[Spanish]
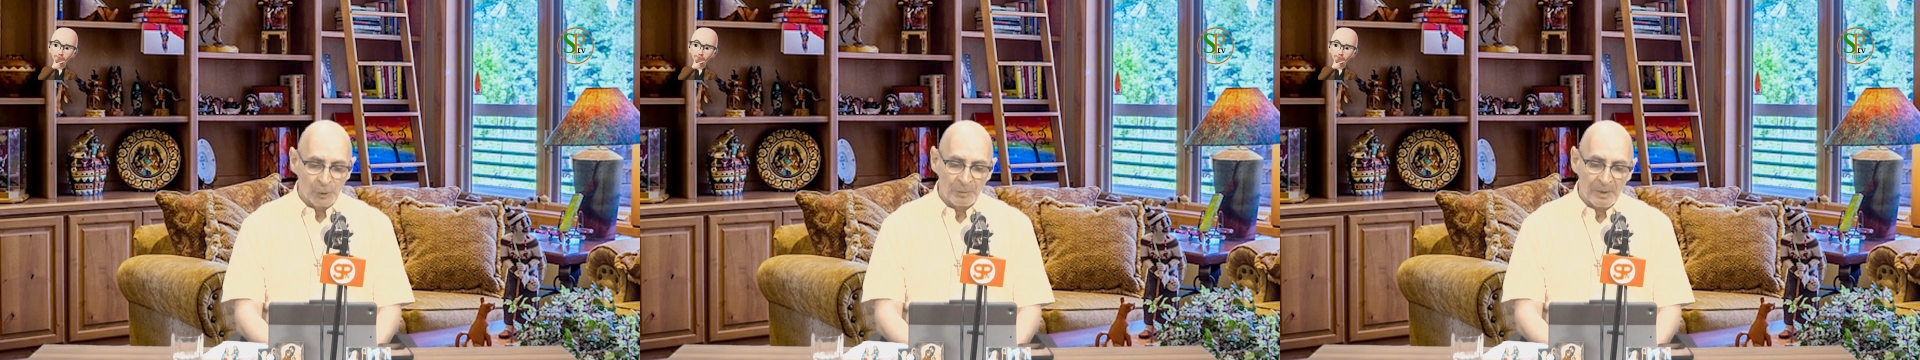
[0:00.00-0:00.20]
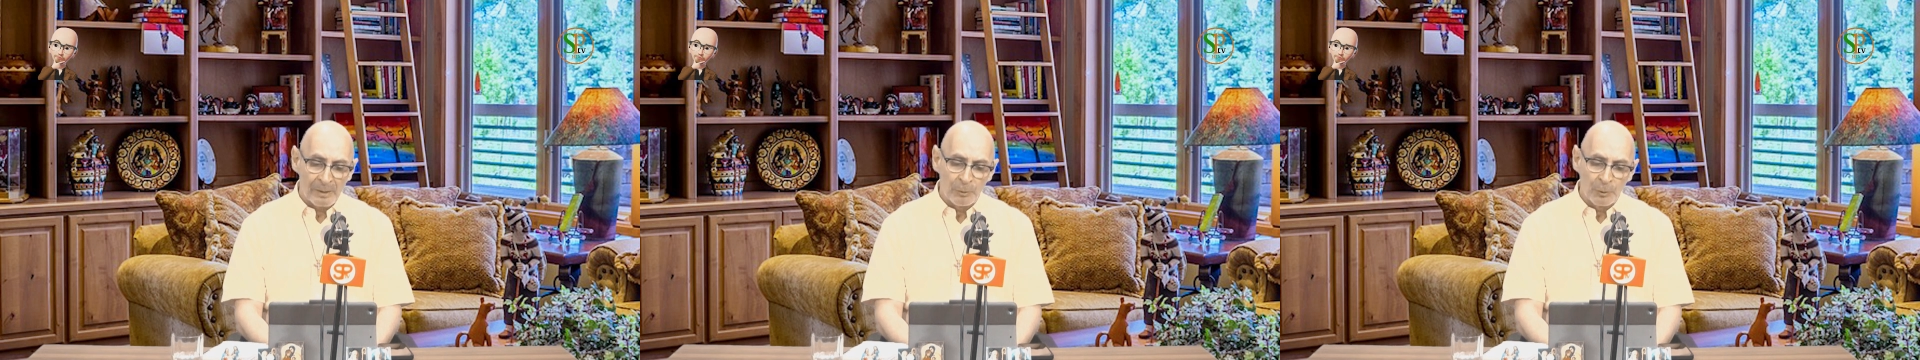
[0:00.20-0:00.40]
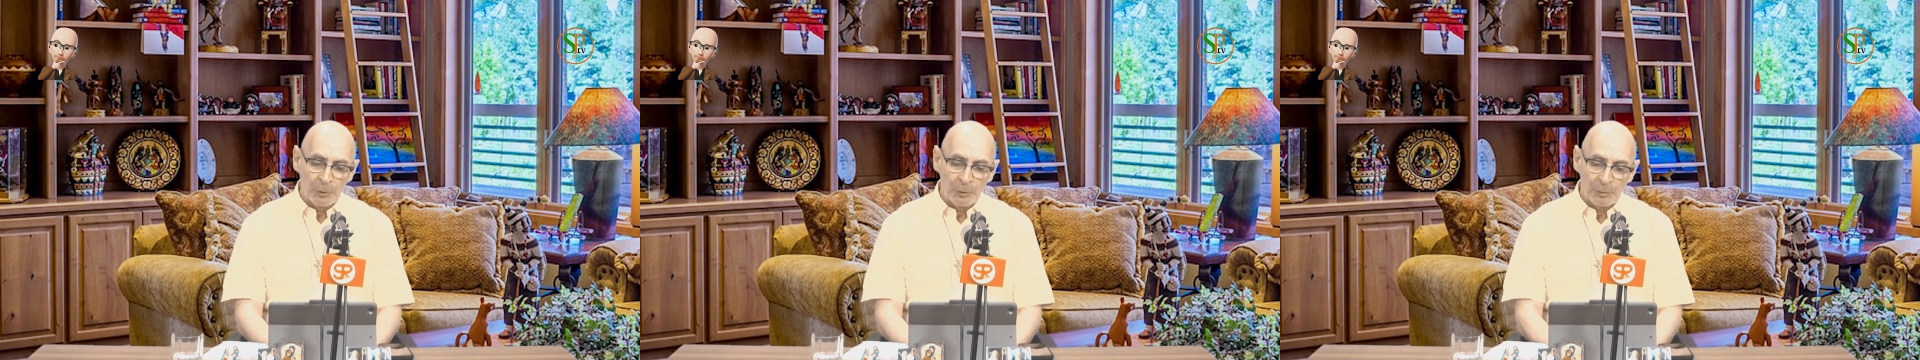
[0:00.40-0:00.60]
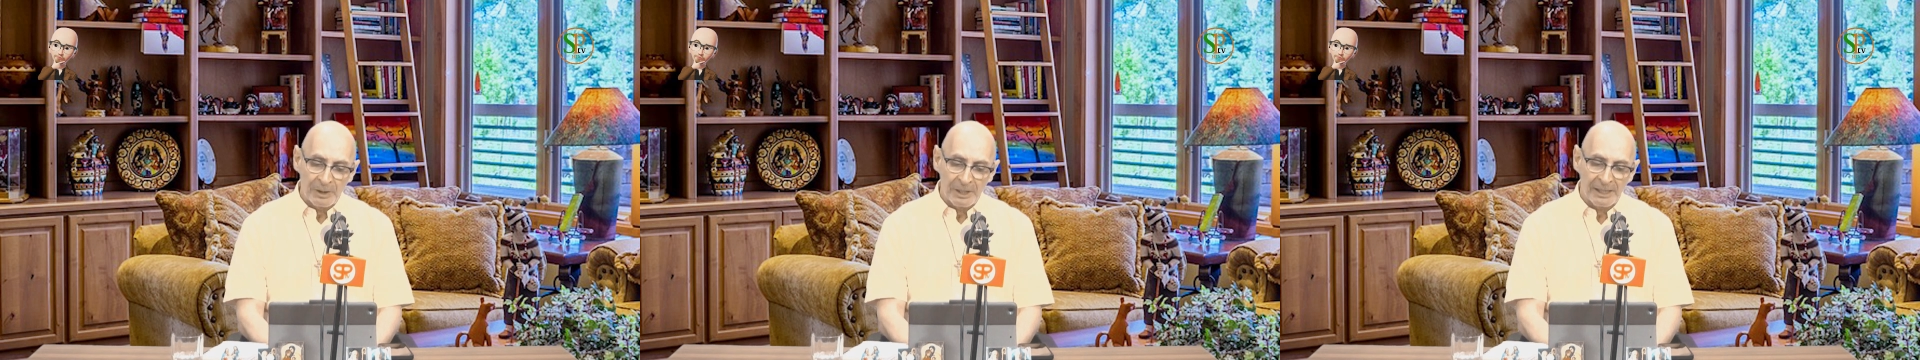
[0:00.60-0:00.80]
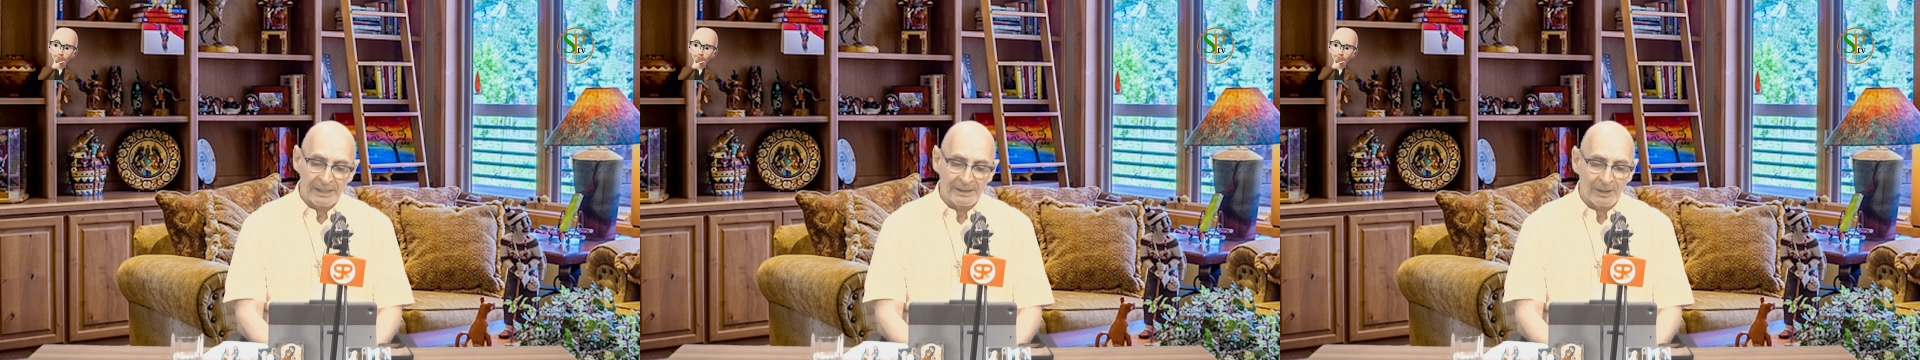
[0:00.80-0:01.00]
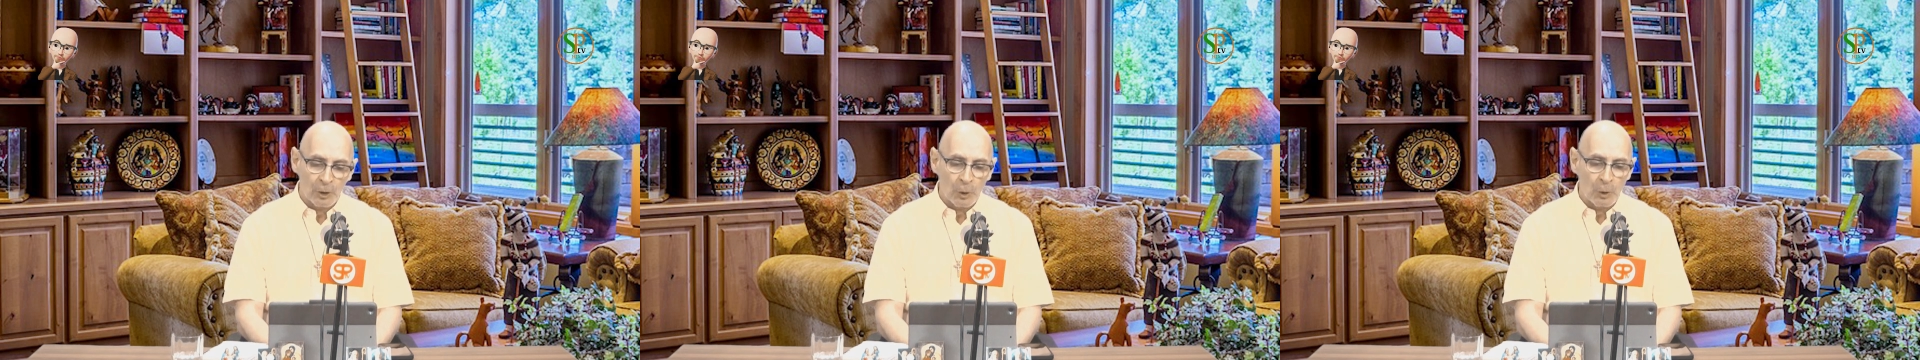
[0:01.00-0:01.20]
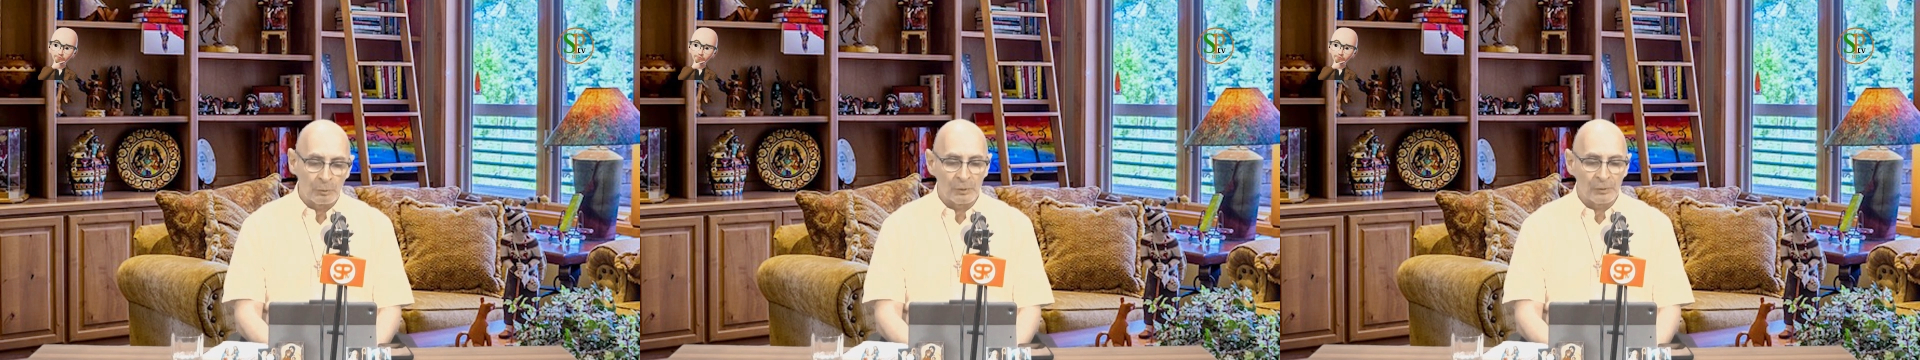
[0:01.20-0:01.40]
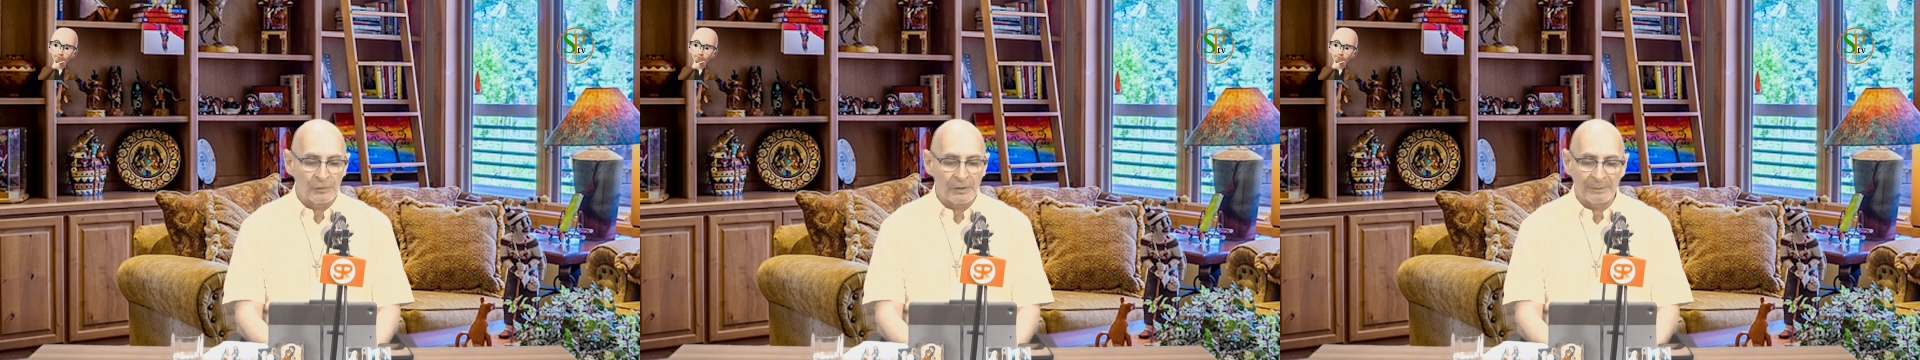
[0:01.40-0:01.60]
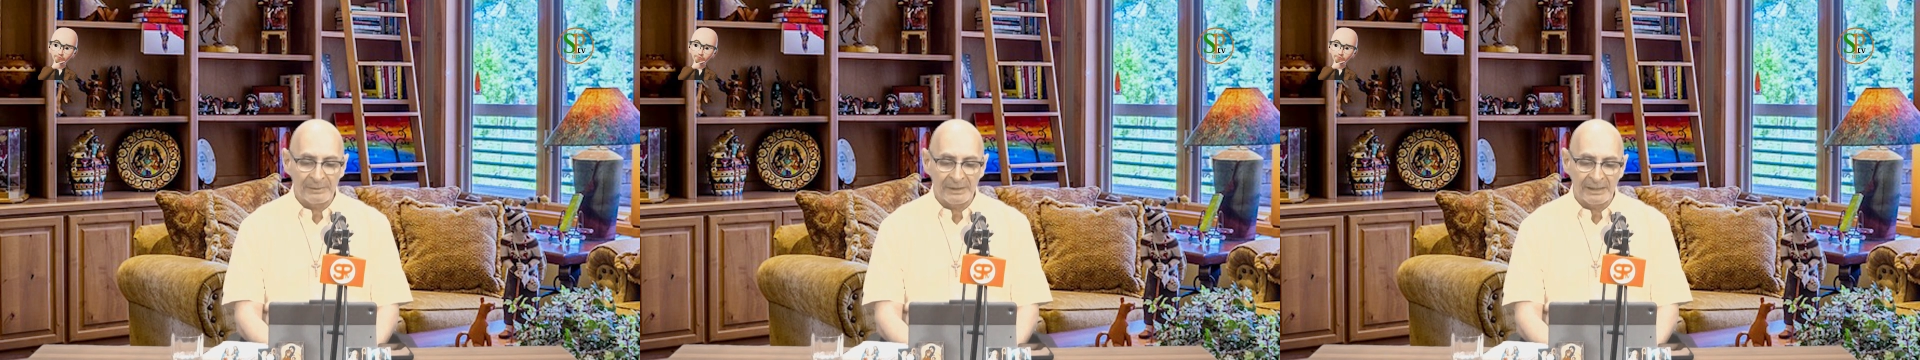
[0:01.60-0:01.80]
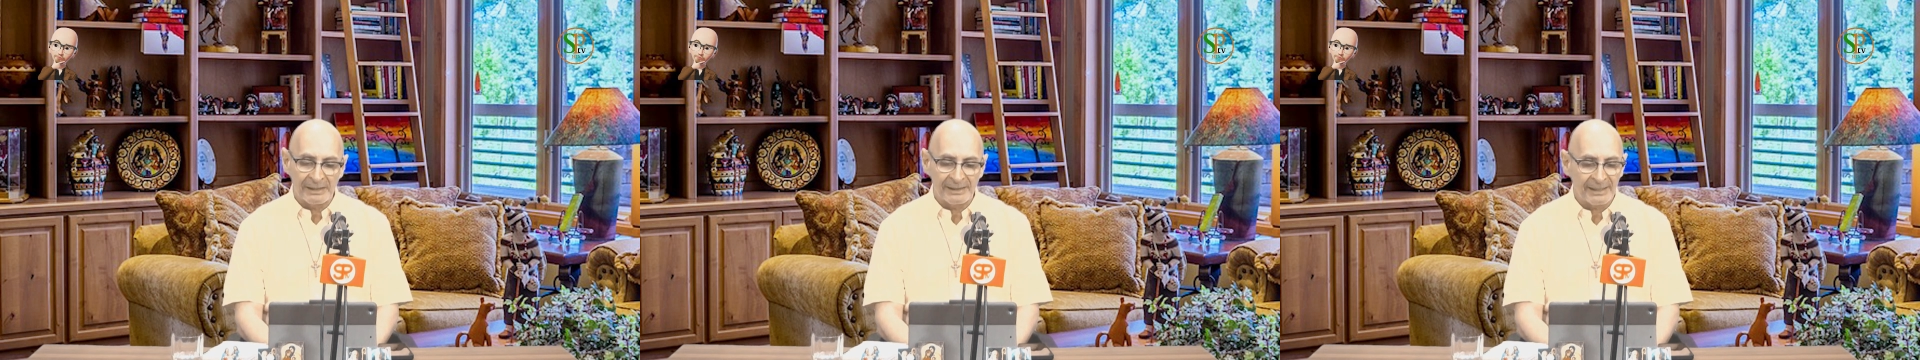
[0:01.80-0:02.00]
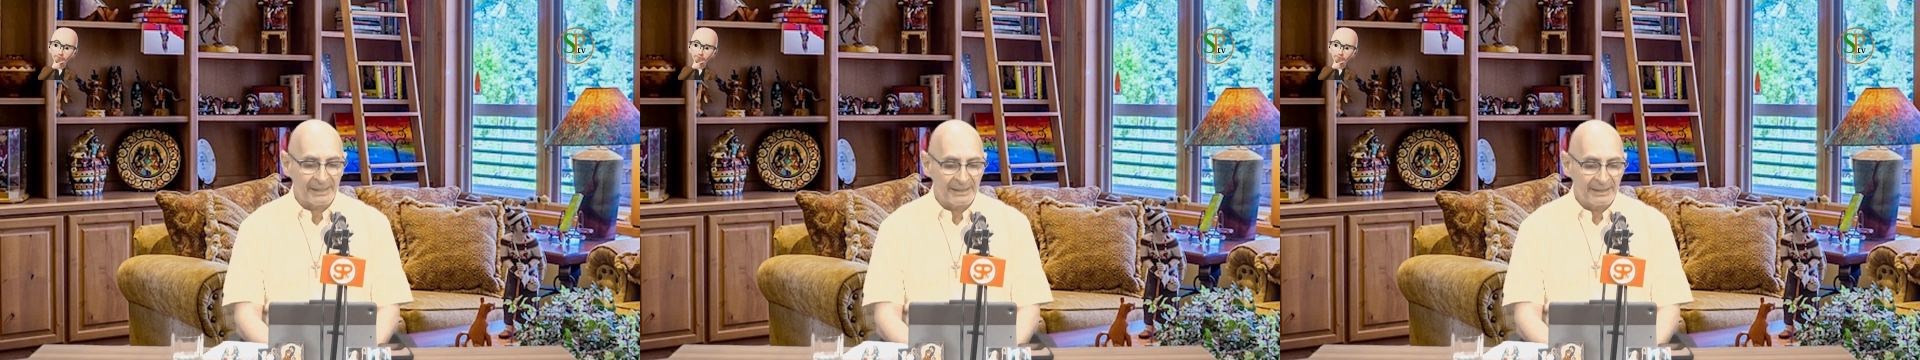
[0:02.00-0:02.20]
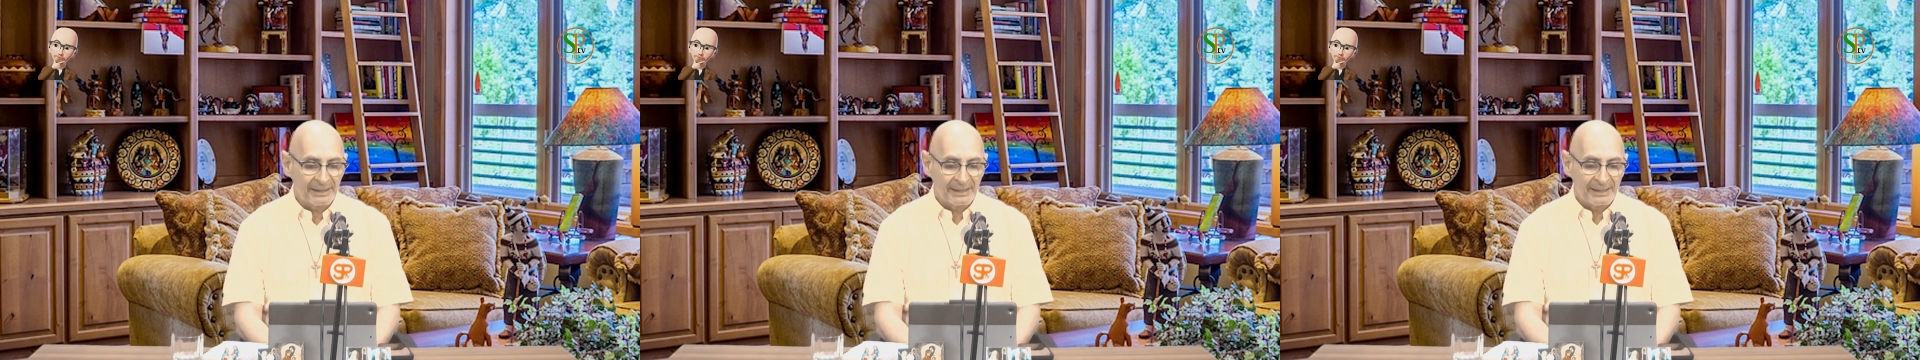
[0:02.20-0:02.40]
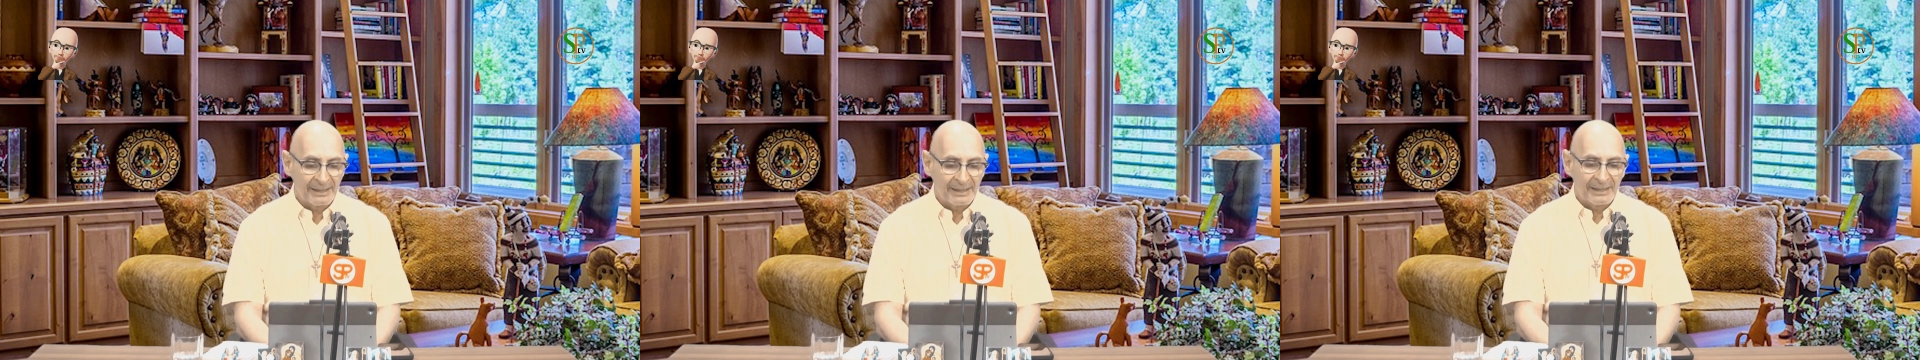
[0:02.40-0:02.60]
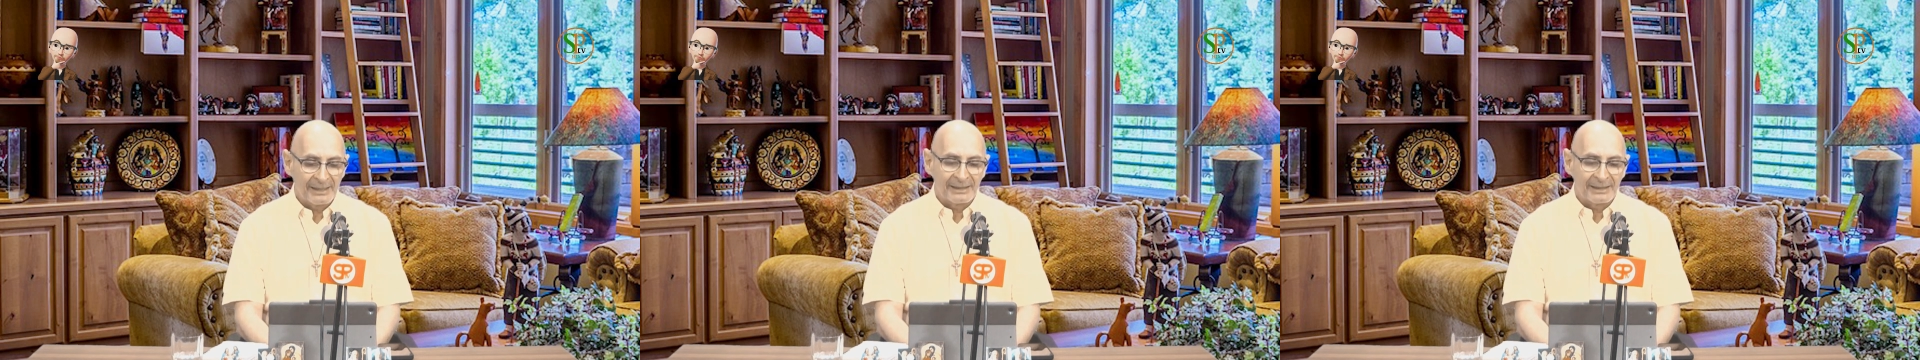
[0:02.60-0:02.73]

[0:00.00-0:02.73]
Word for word: y nos va muy bien como familia